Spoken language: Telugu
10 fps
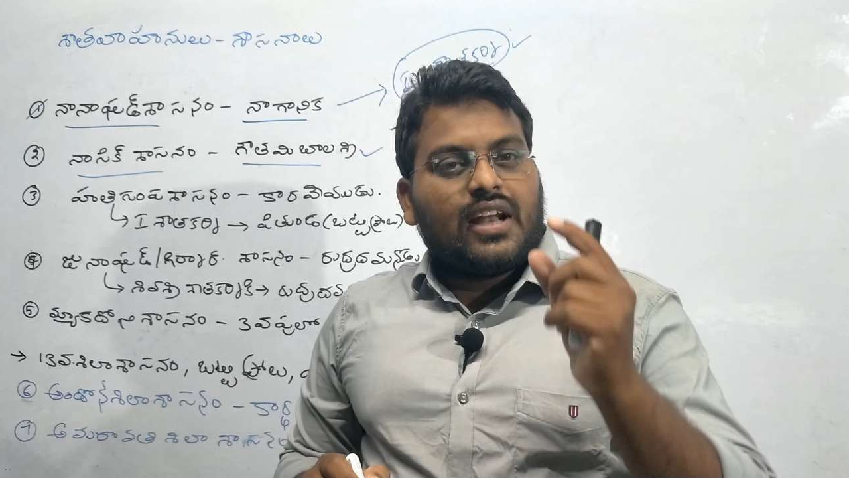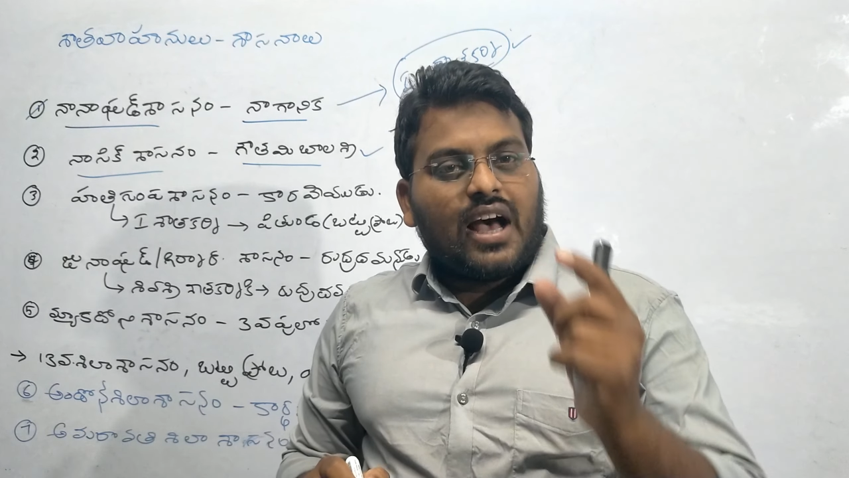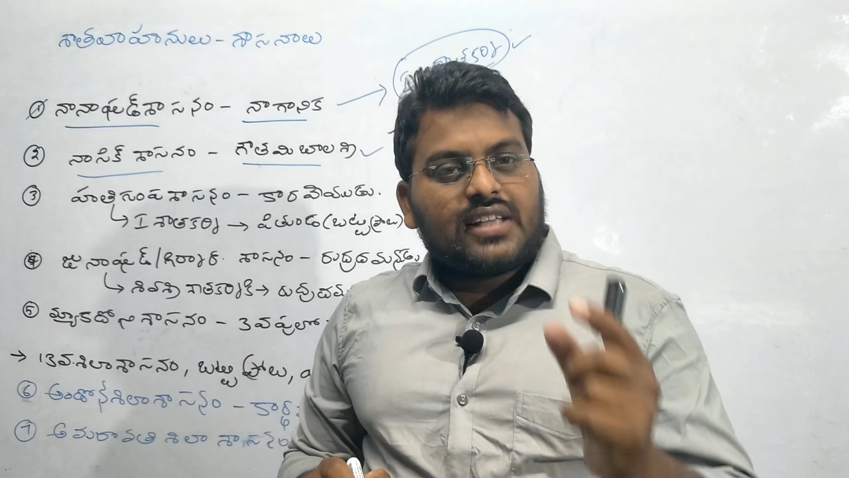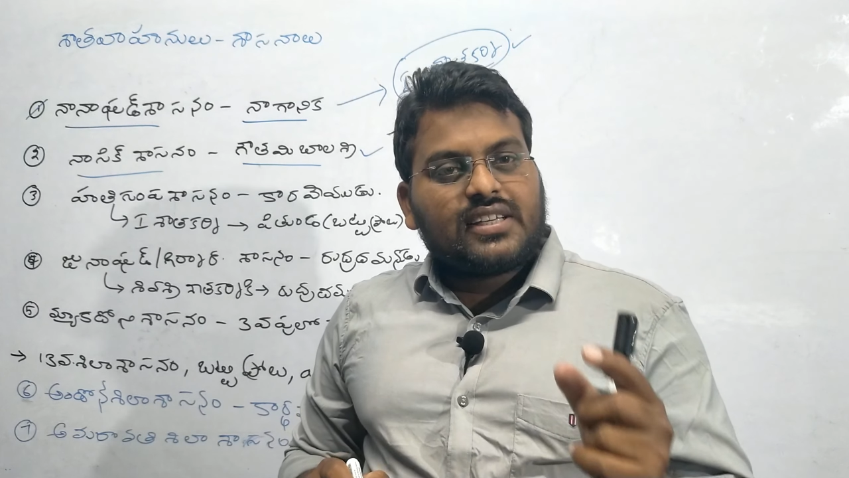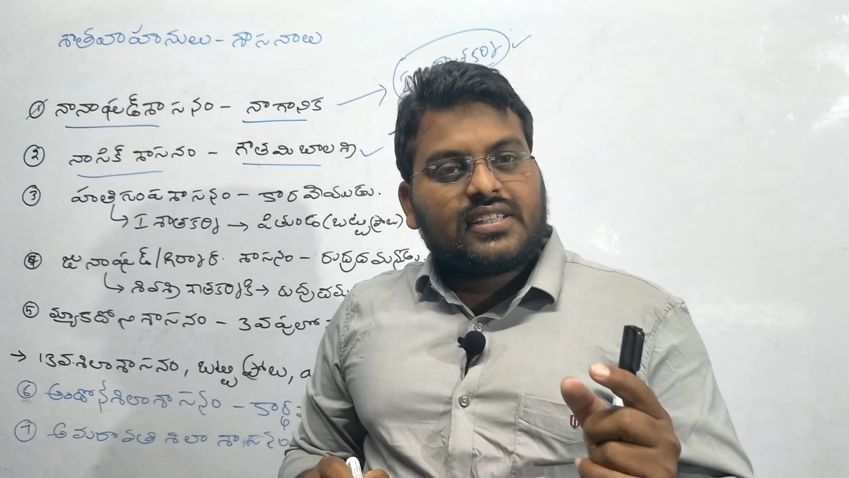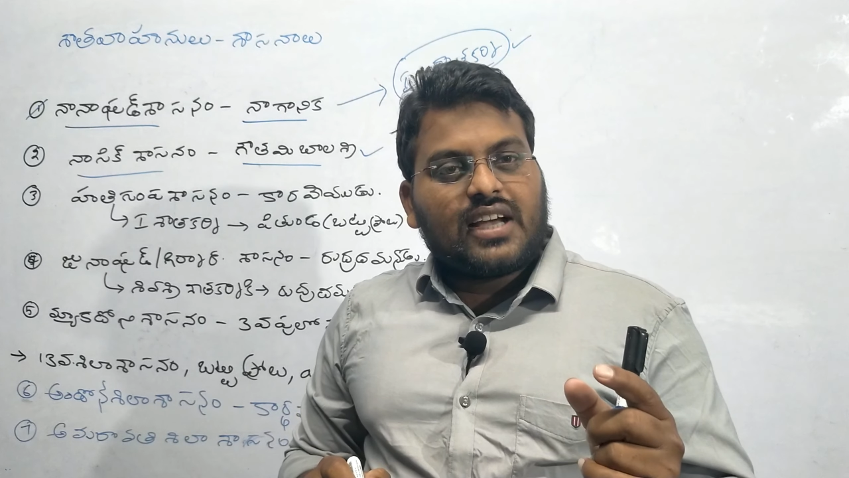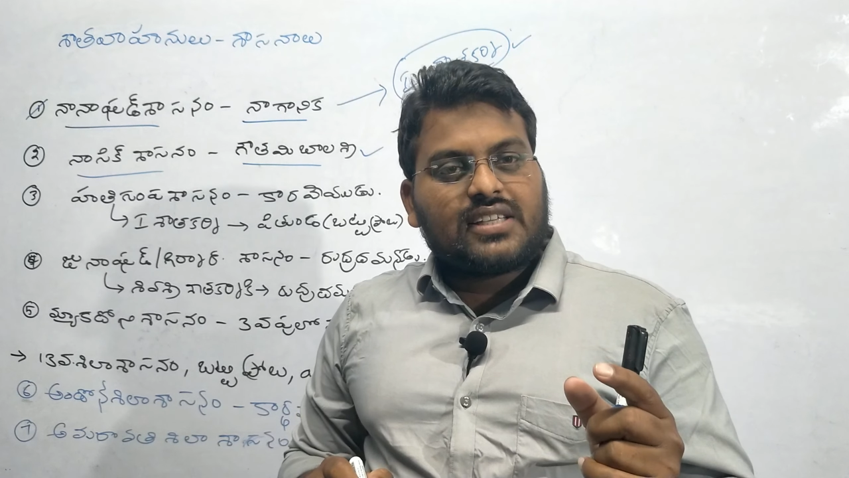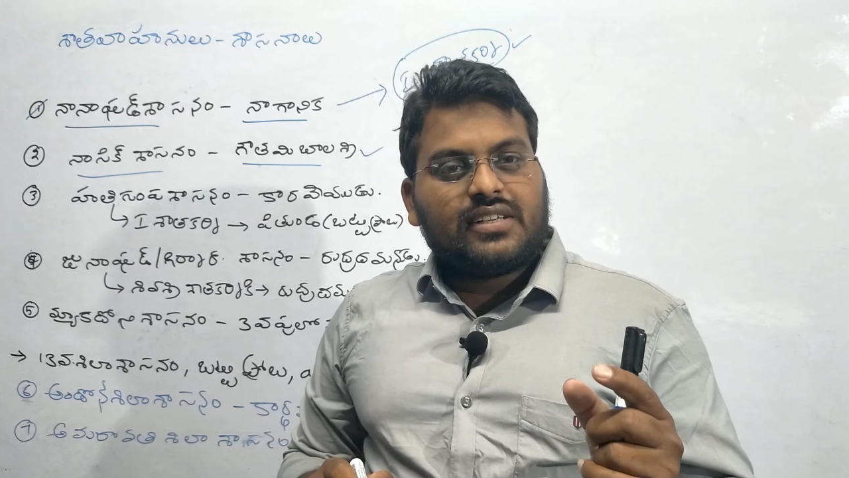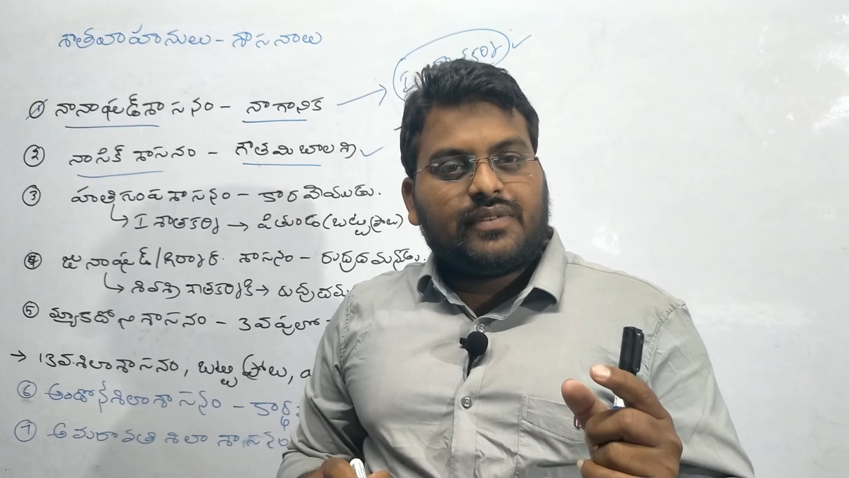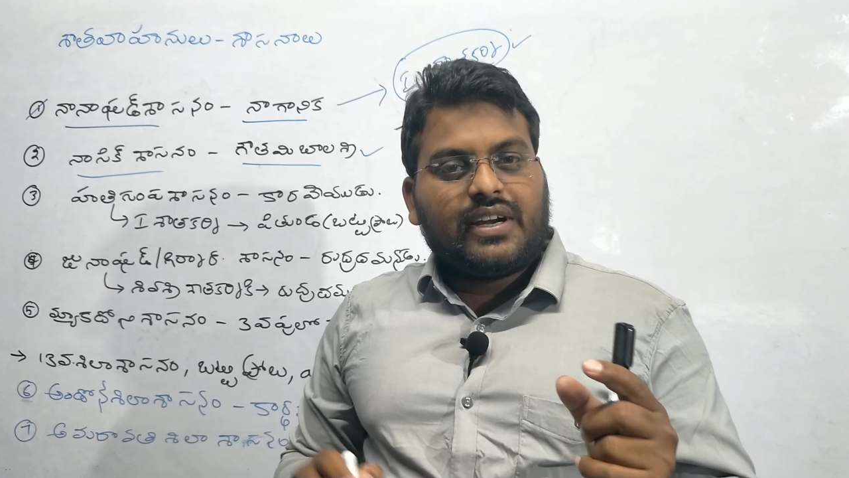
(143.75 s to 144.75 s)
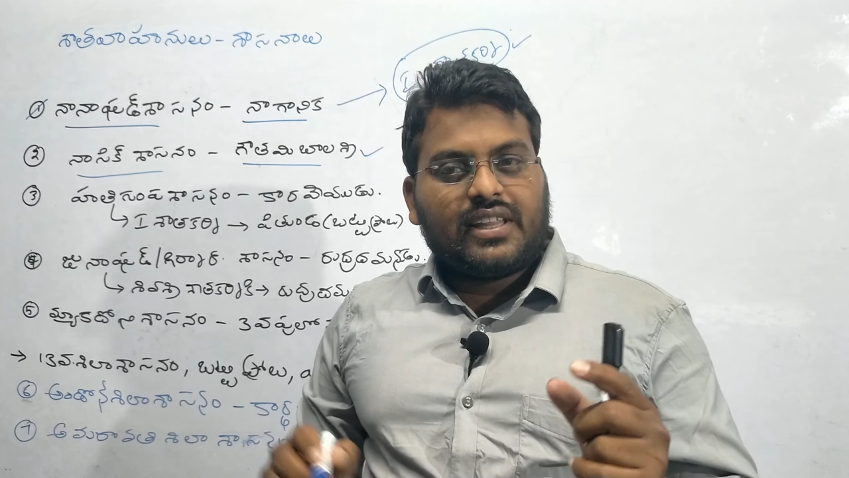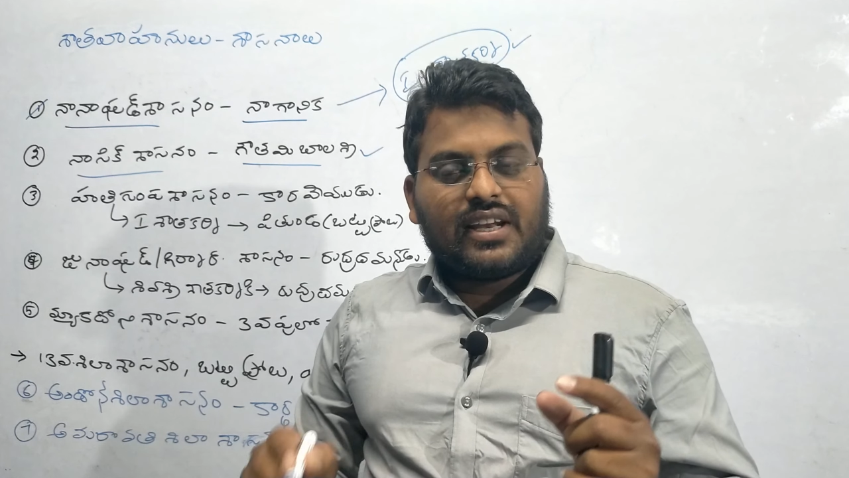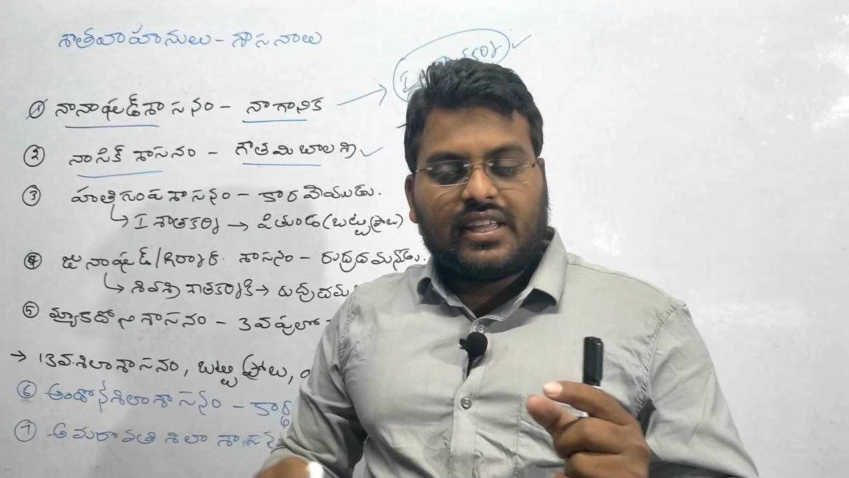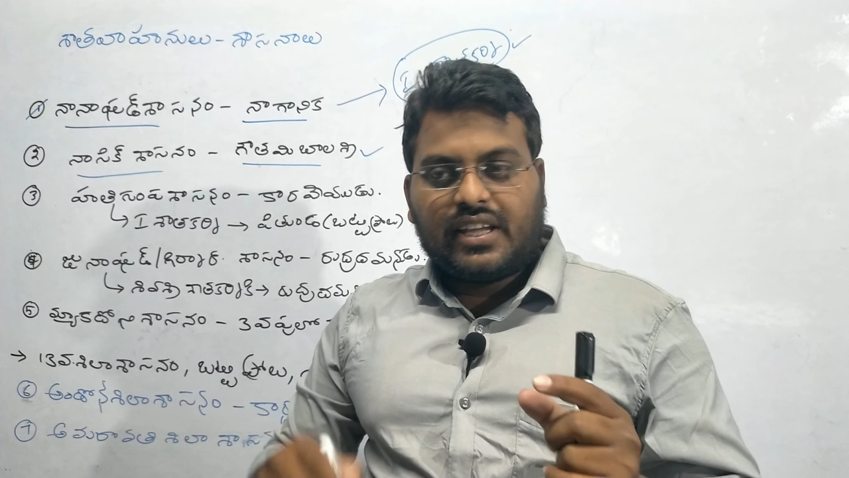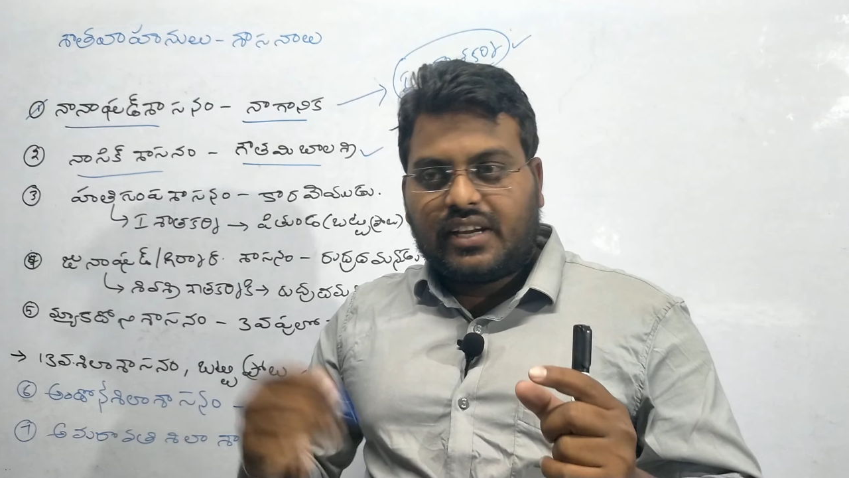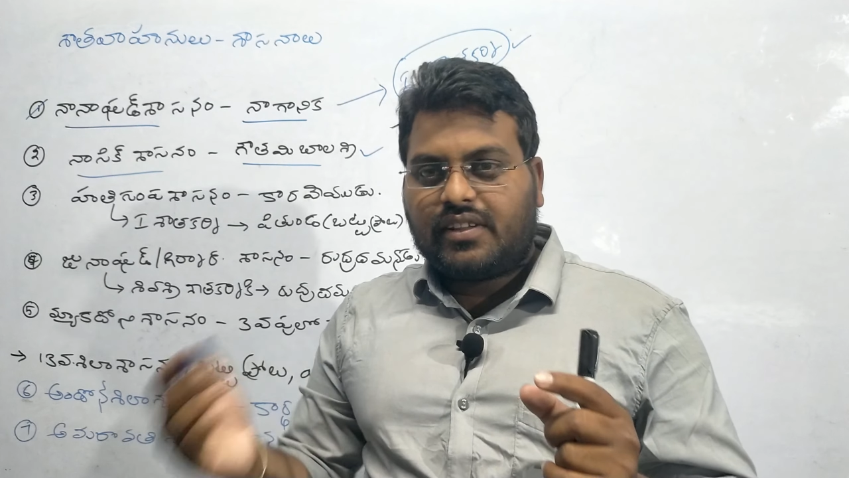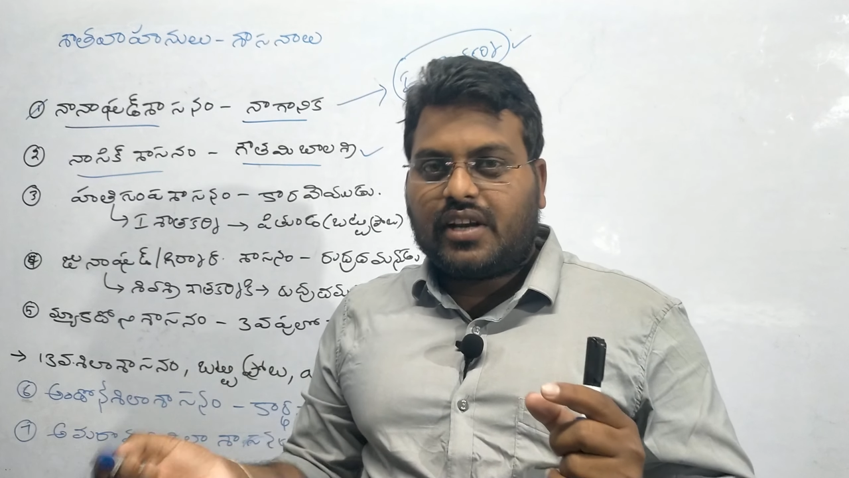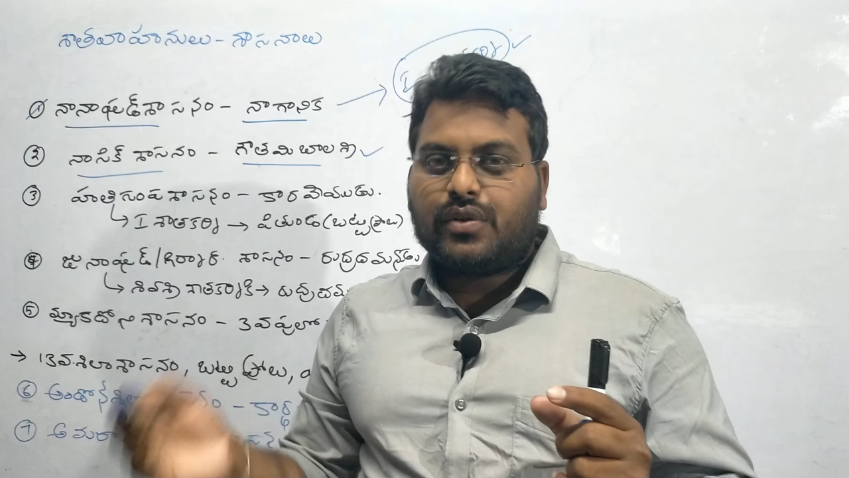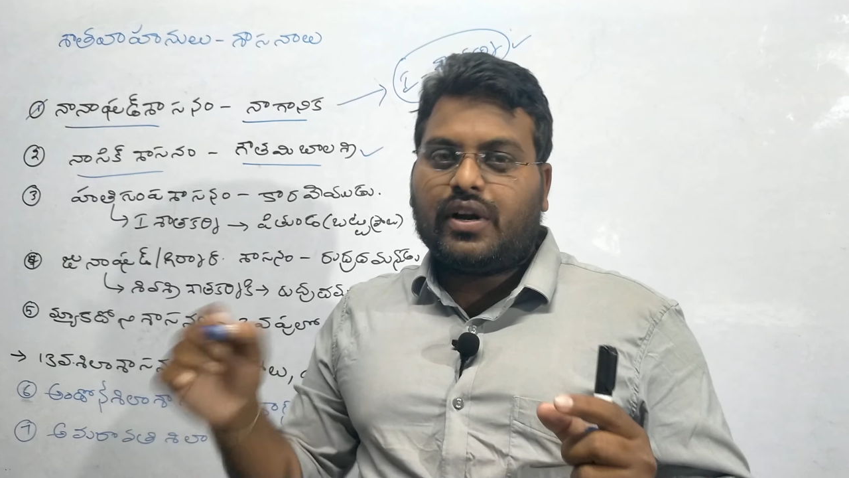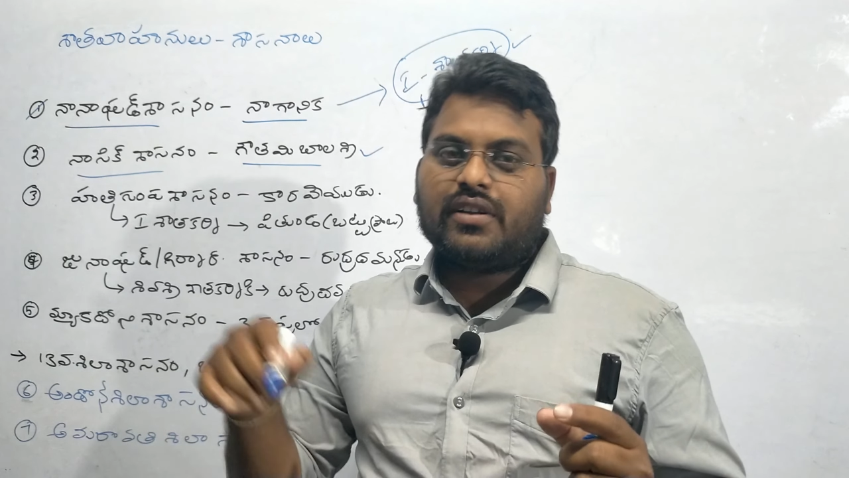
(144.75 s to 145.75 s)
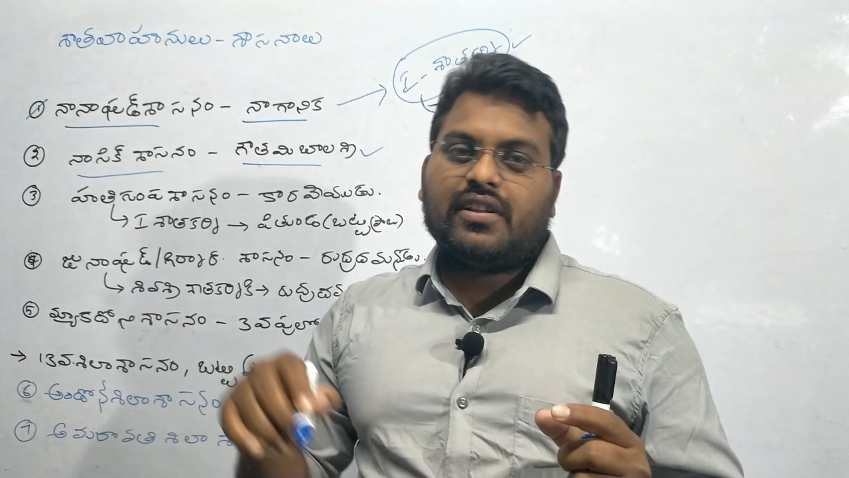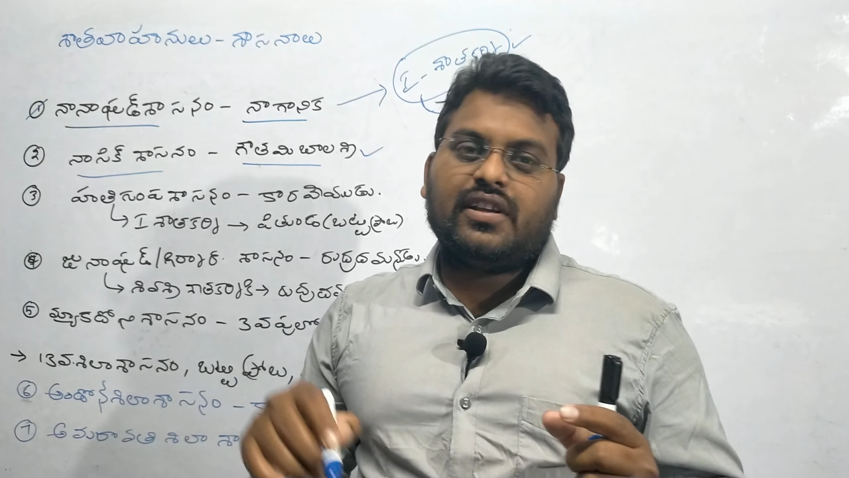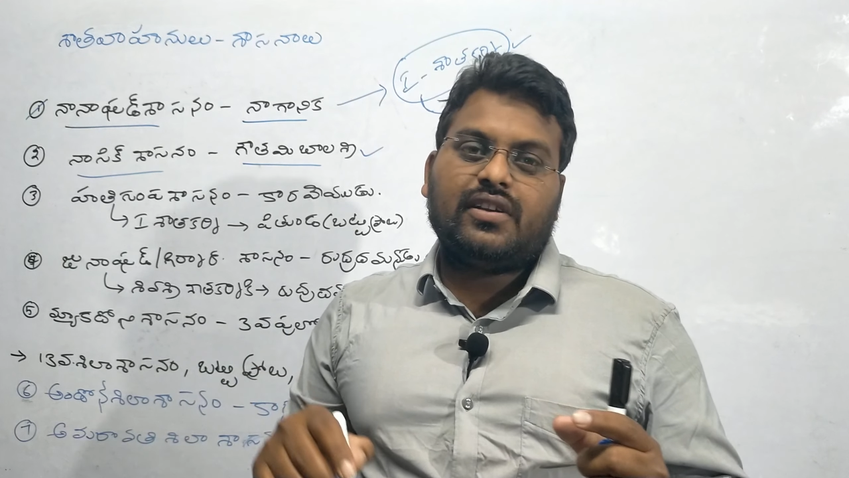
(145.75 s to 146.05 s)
నాసిక్ శాసనం ఏంటిదనేది ఇటు దాటు అటు